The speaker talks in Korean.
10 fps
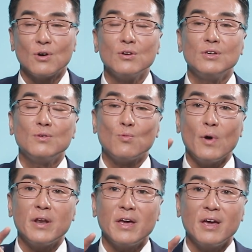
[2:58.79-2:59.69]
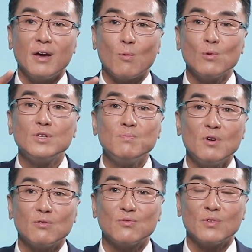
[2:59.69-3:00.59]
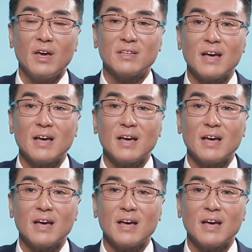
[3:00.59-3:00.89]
저희 외래 50명 중에